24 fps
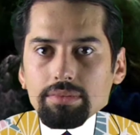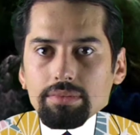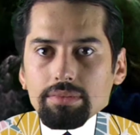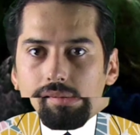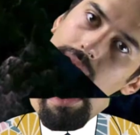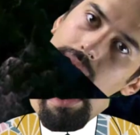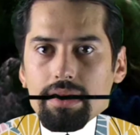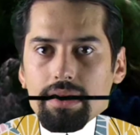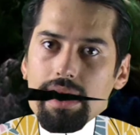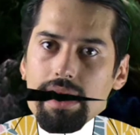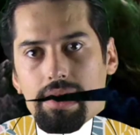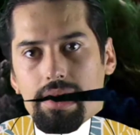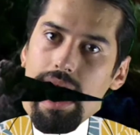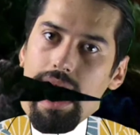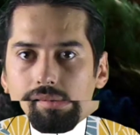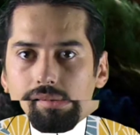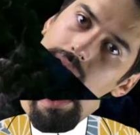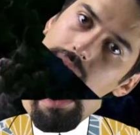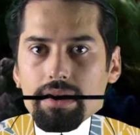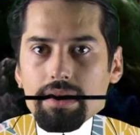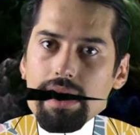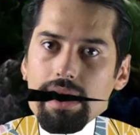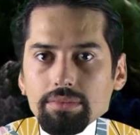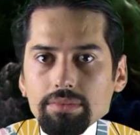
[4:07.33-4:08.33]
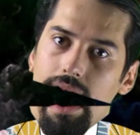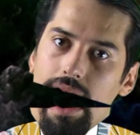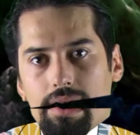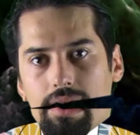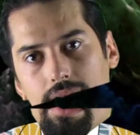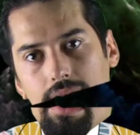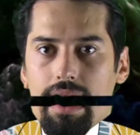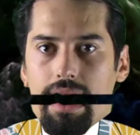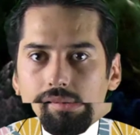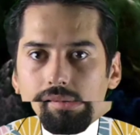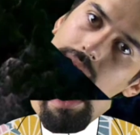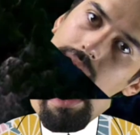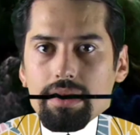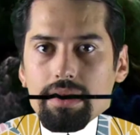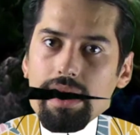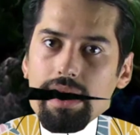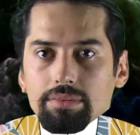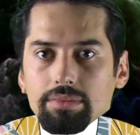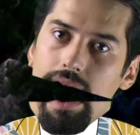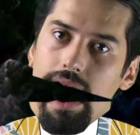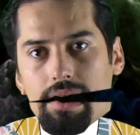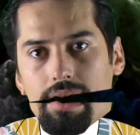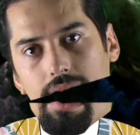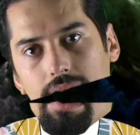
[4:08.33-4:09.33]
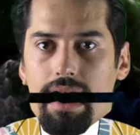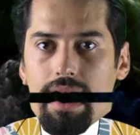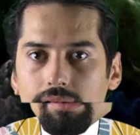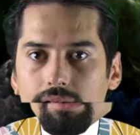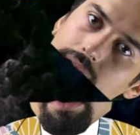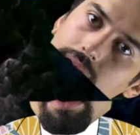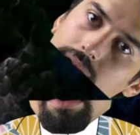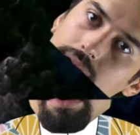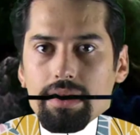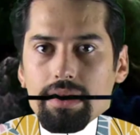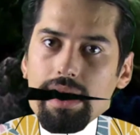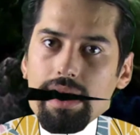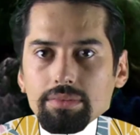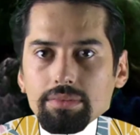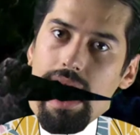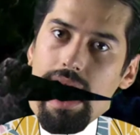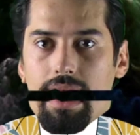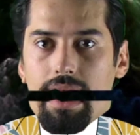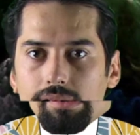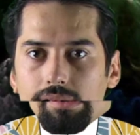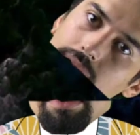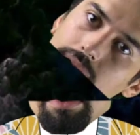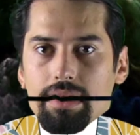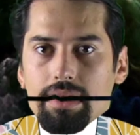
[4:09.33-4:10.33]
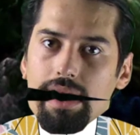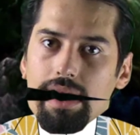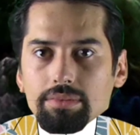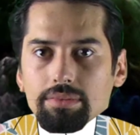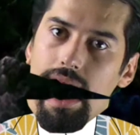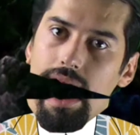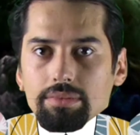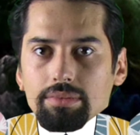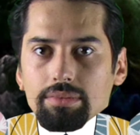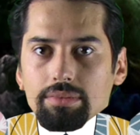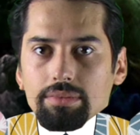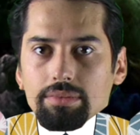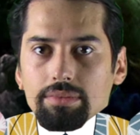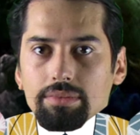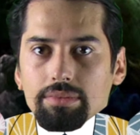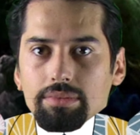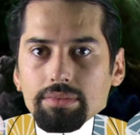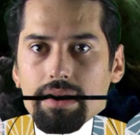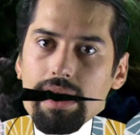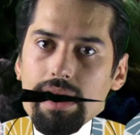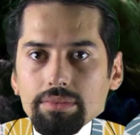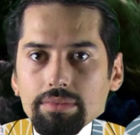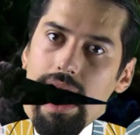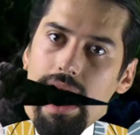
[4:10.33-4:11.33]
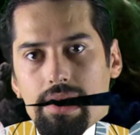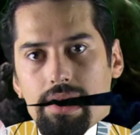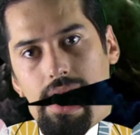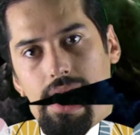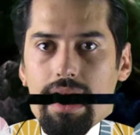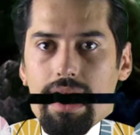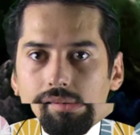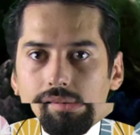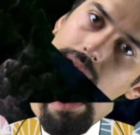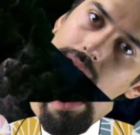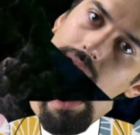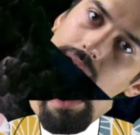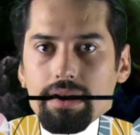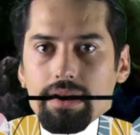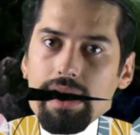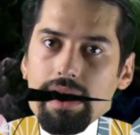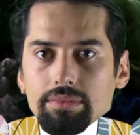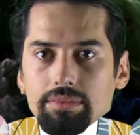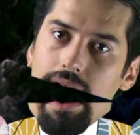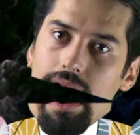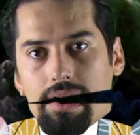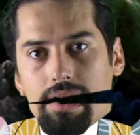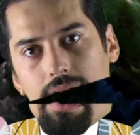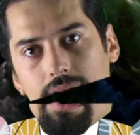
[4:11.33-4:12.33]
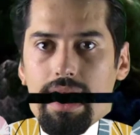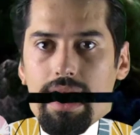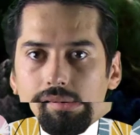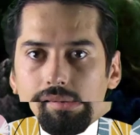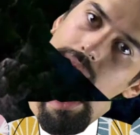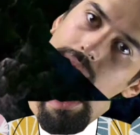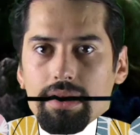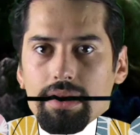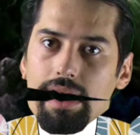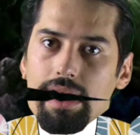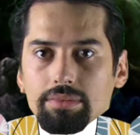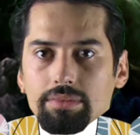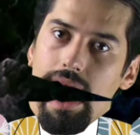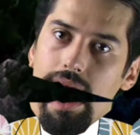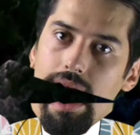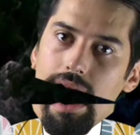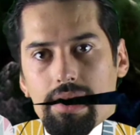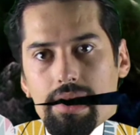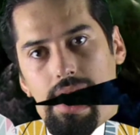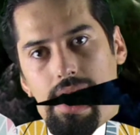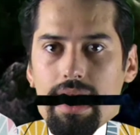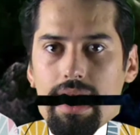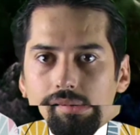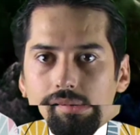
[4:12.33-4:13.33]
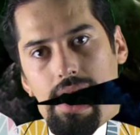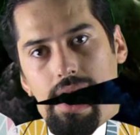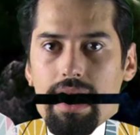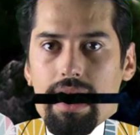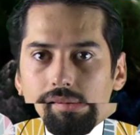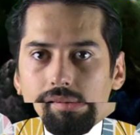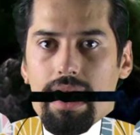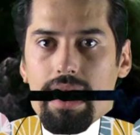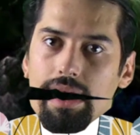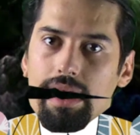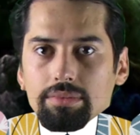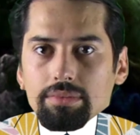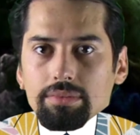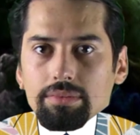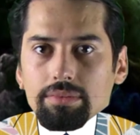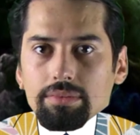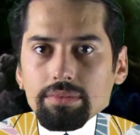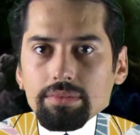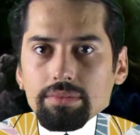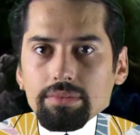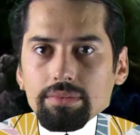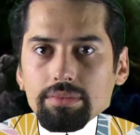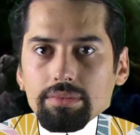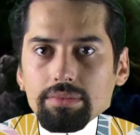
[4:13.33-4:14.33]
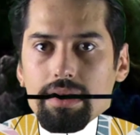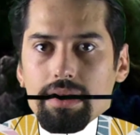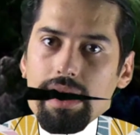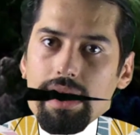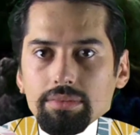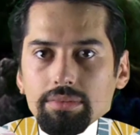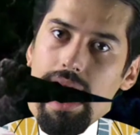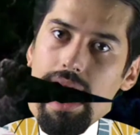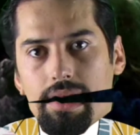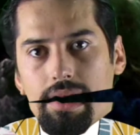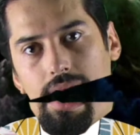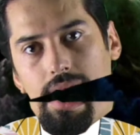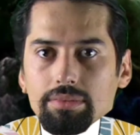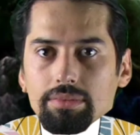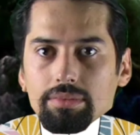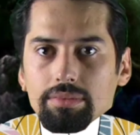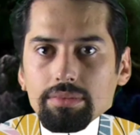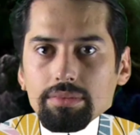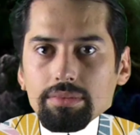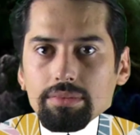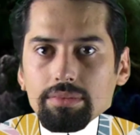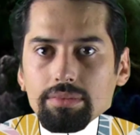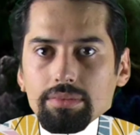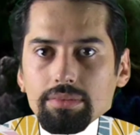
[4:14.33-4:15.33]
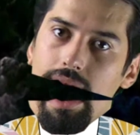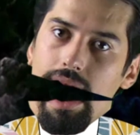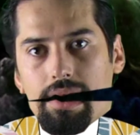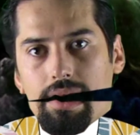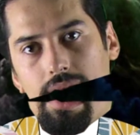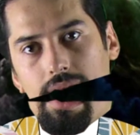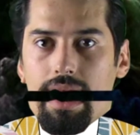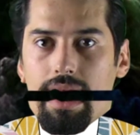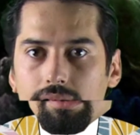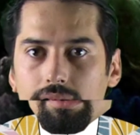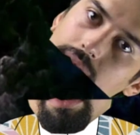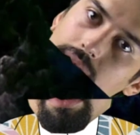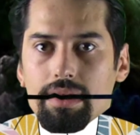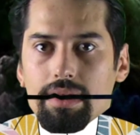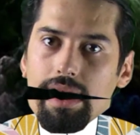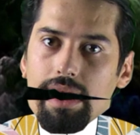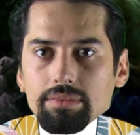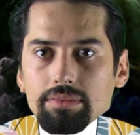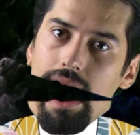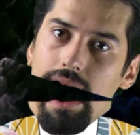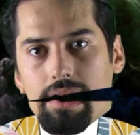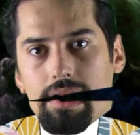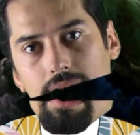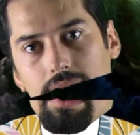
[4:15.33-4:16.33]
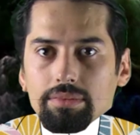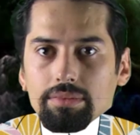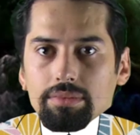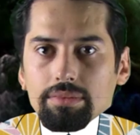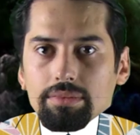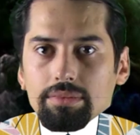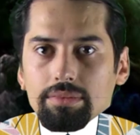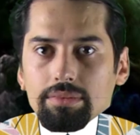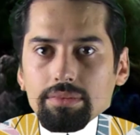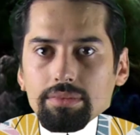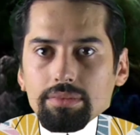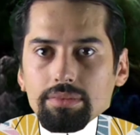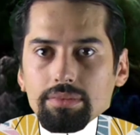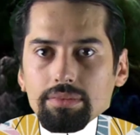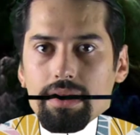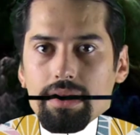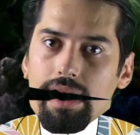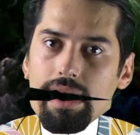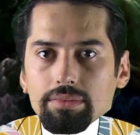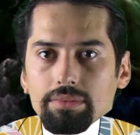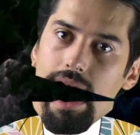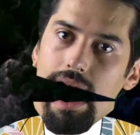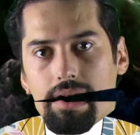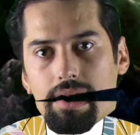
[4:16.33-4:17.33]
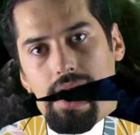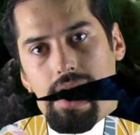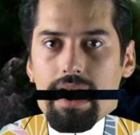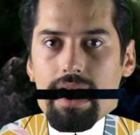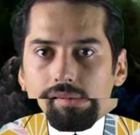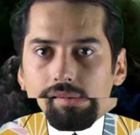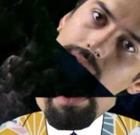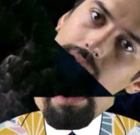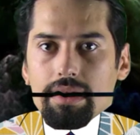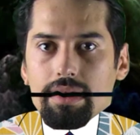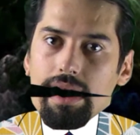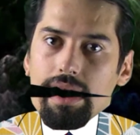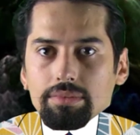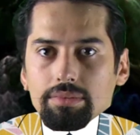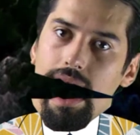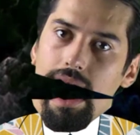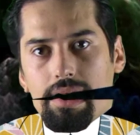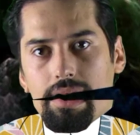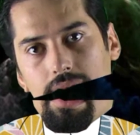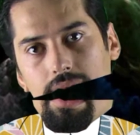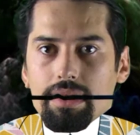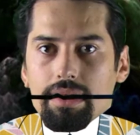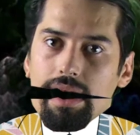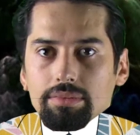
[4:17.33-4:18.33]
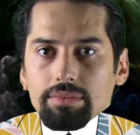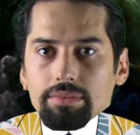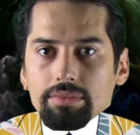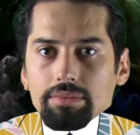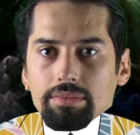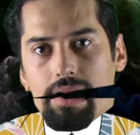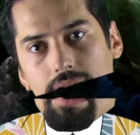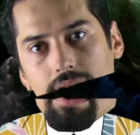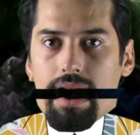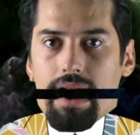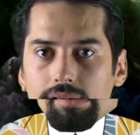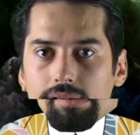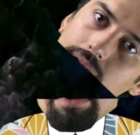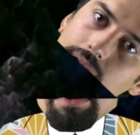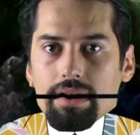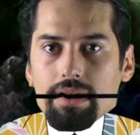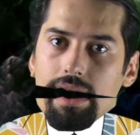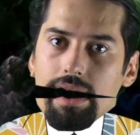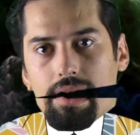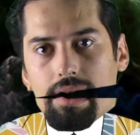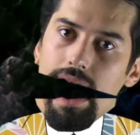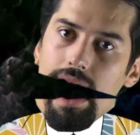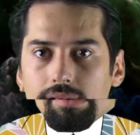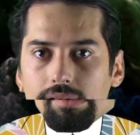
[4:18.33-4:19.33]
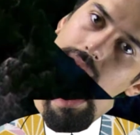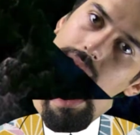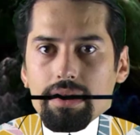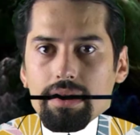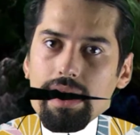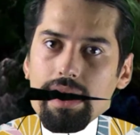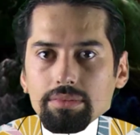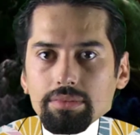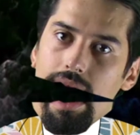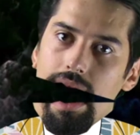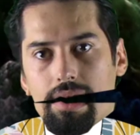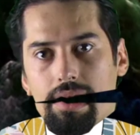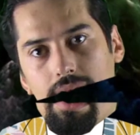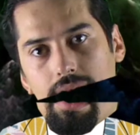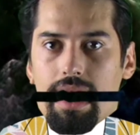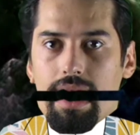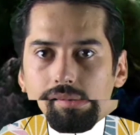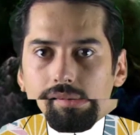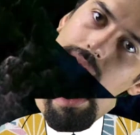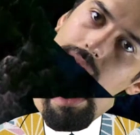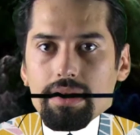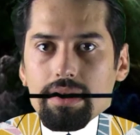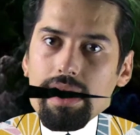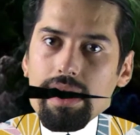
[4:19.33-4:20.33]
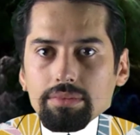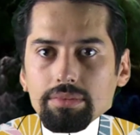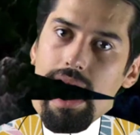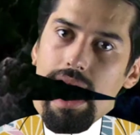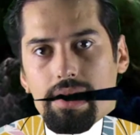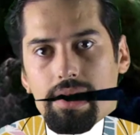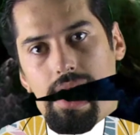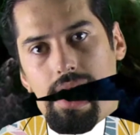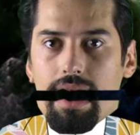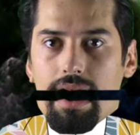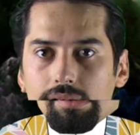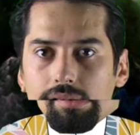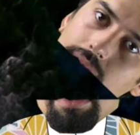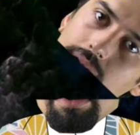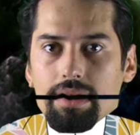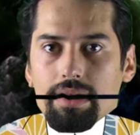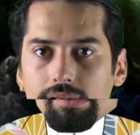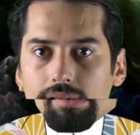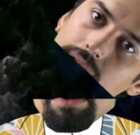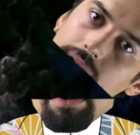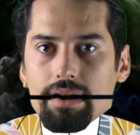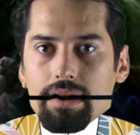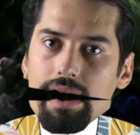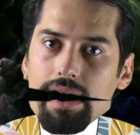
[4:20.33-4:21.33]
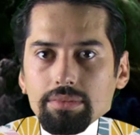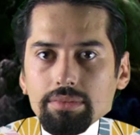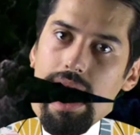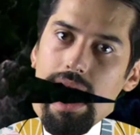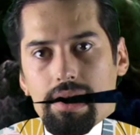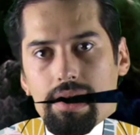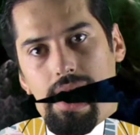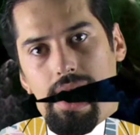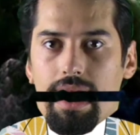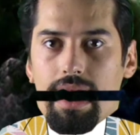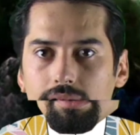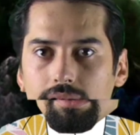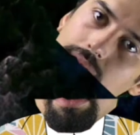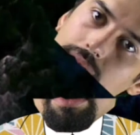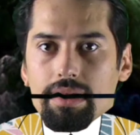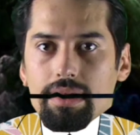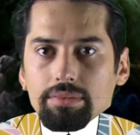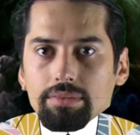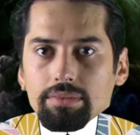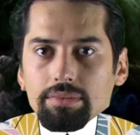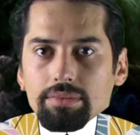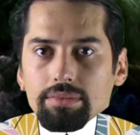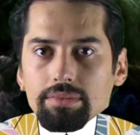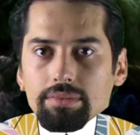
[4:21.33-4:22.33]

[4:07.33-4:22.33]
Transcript: Il y a pourtant une part de vrai dans ces propos, en quelque sorte, hein. et nombre de personnes attestent de ton magnétisme. Certains, les plus vils évidemment, euh, allant même jusqu'à prétendre que le maître Jedi Luke Skywalker influencerait tes opposants.